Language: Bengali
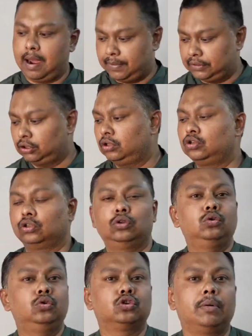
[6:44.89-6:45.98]
আপাতত
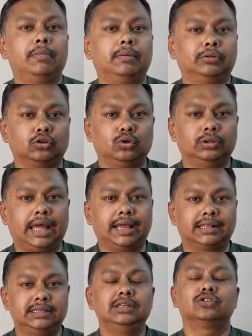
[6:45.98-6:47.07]
যতটুকু সম্ভব তসর
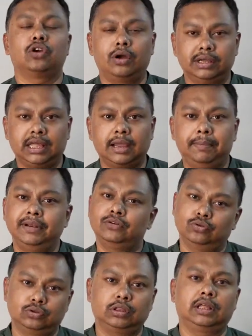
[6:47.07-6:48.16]
দেখাচ্ছি সঙ্গে থাকবেন
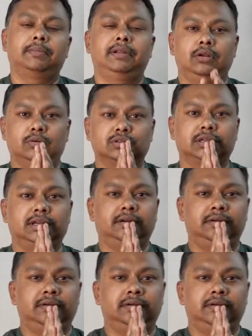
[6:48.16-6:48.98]
সুস্থ থাকবেন নমস্কার